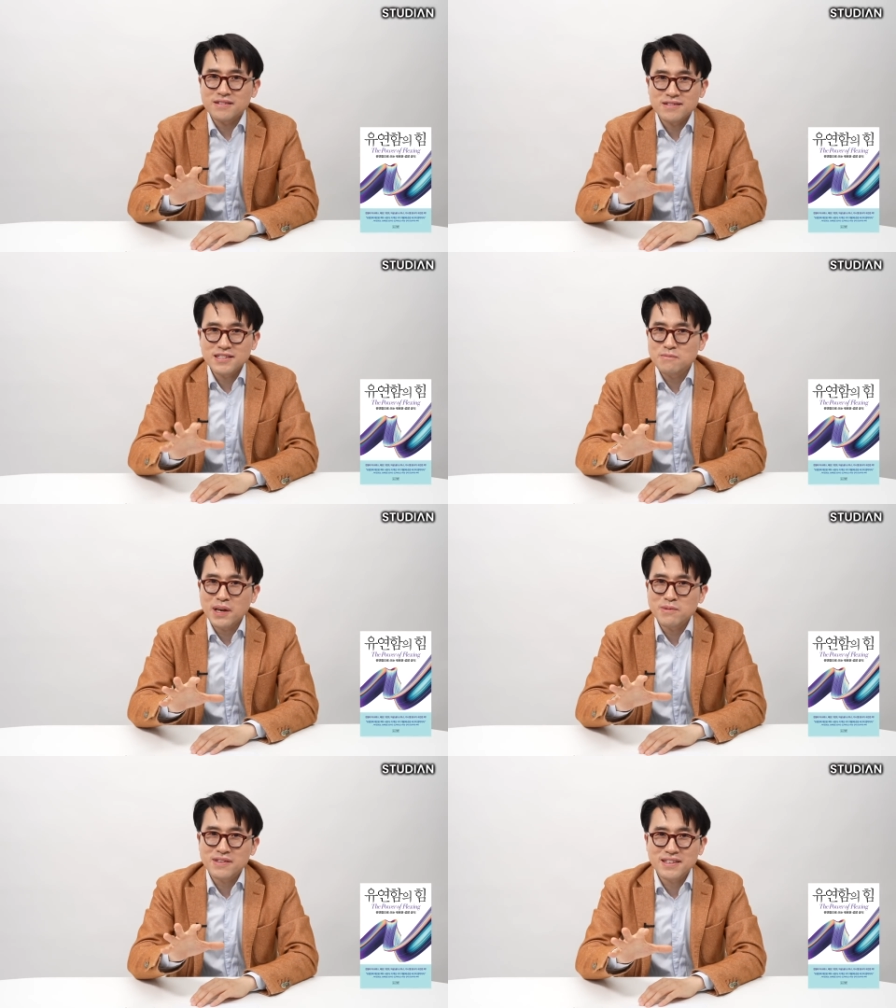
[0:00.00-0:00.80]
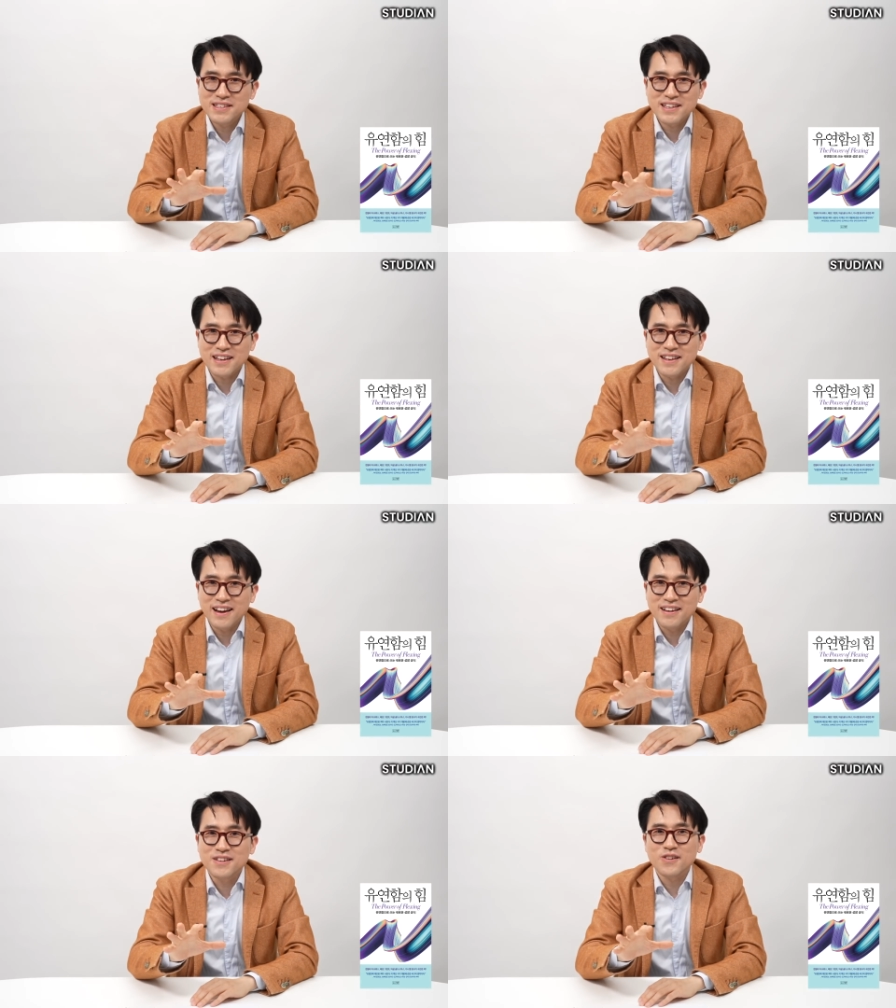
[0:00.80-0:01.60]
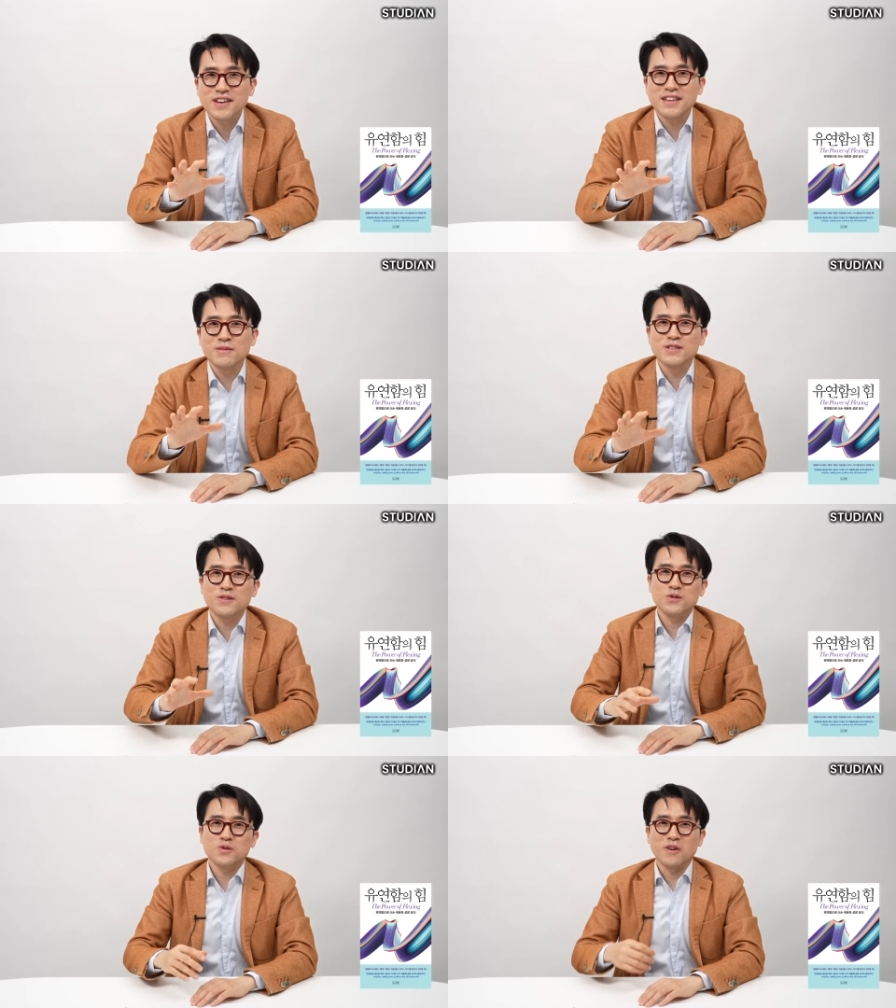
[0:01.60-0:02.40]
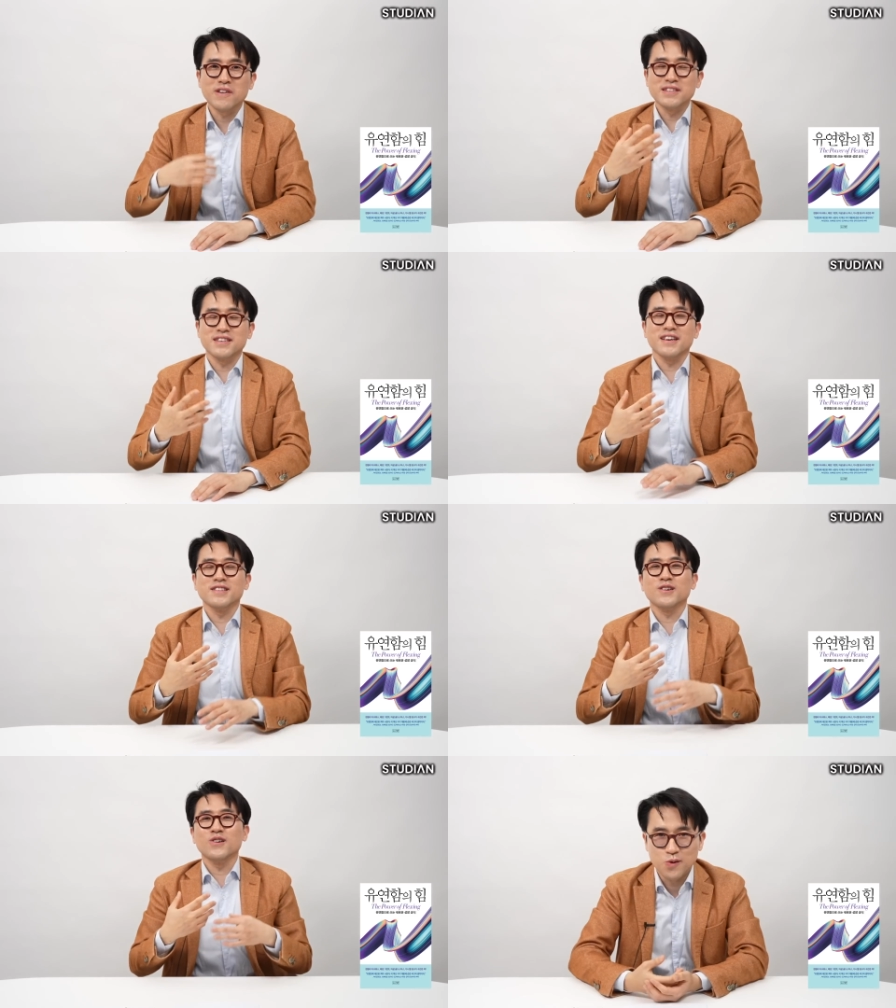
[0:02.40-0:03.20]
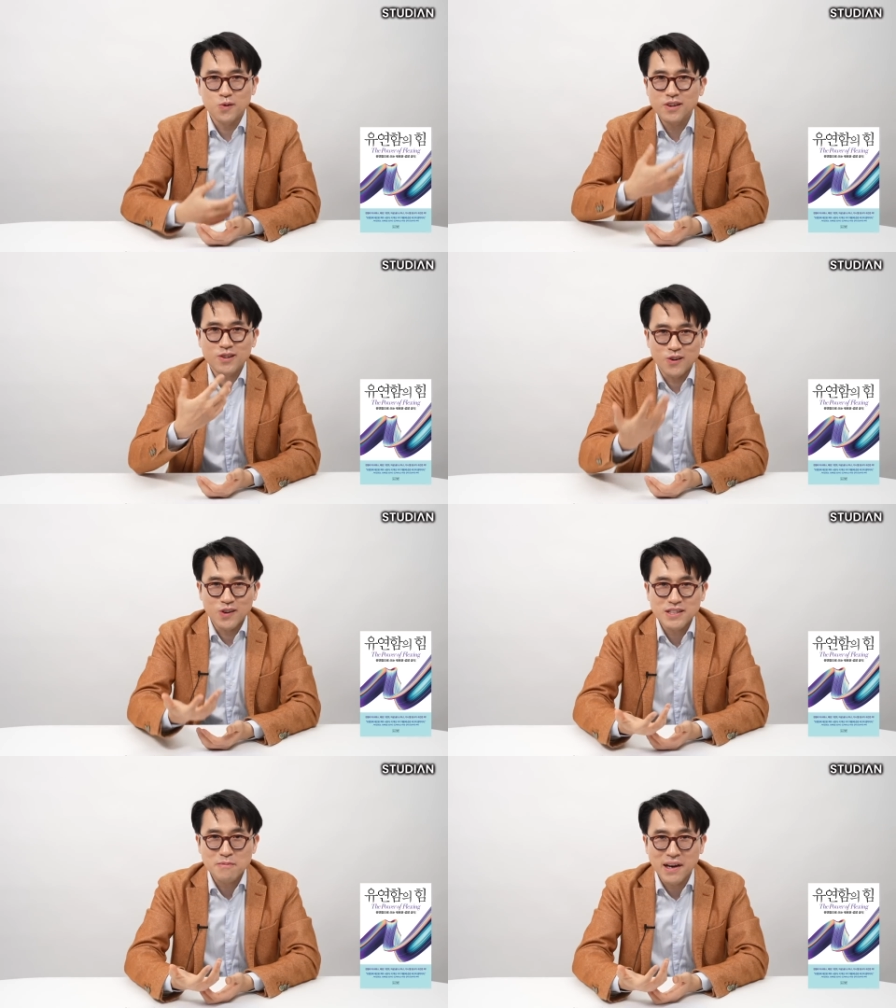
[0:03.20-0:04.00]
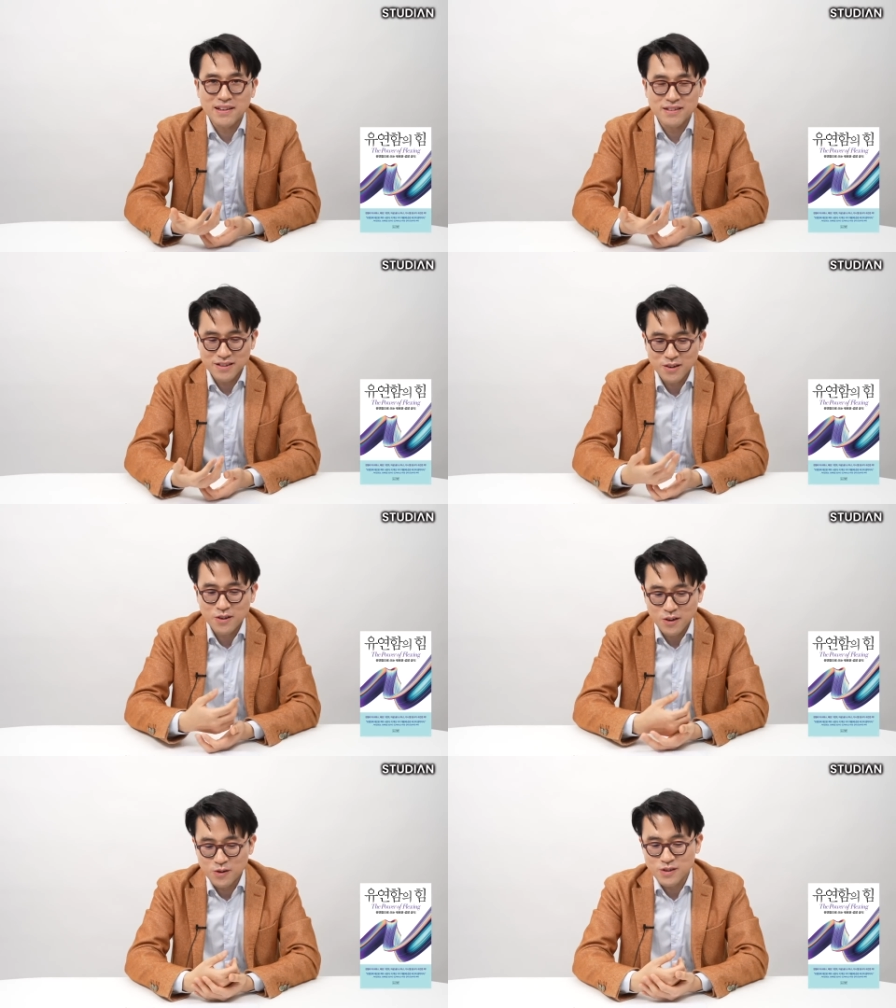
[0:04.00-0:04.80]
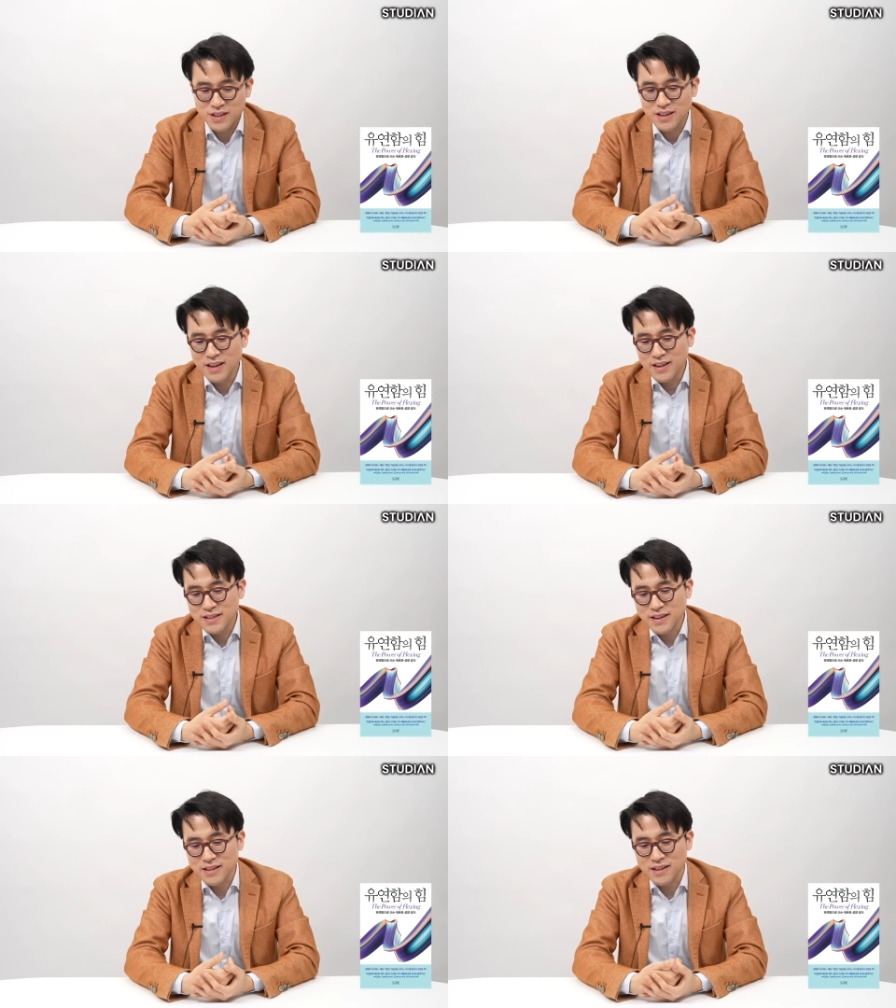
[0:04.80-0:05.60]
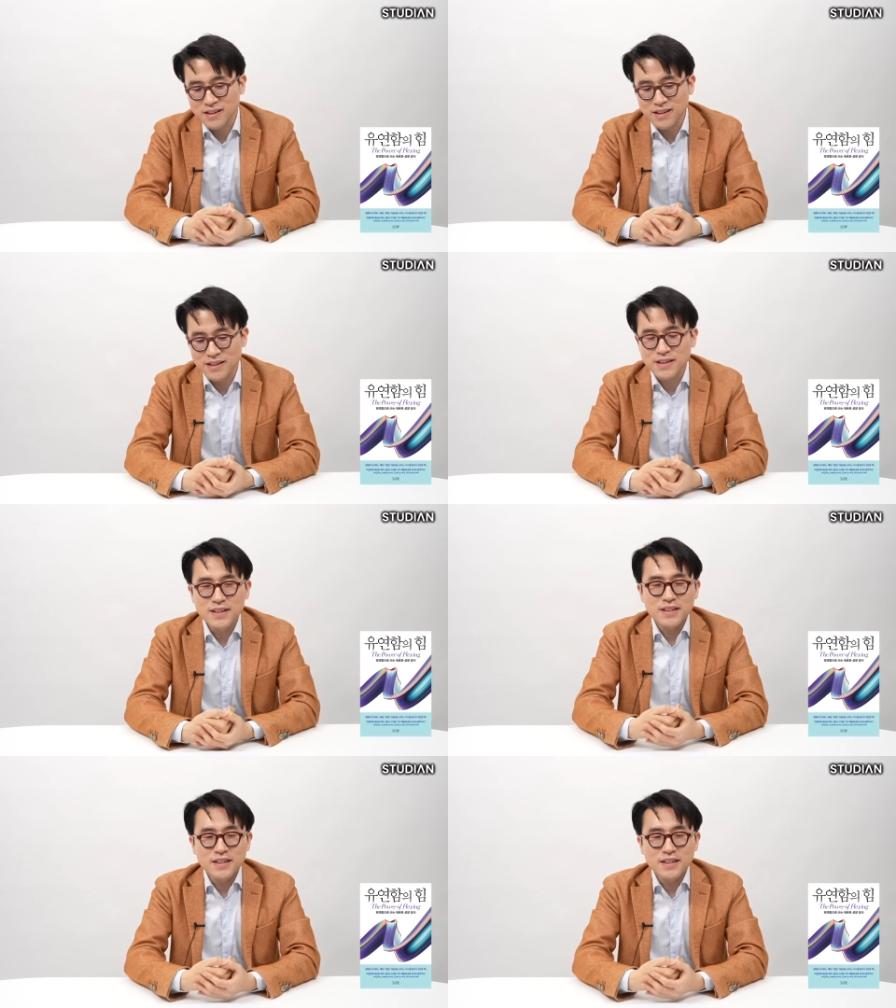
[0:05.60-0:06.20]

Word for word: 실패하면 큰일 아니야 이렇게 되면서 더 긴장해서 오히려 더 실패하는 이런 경우들이 생길 테니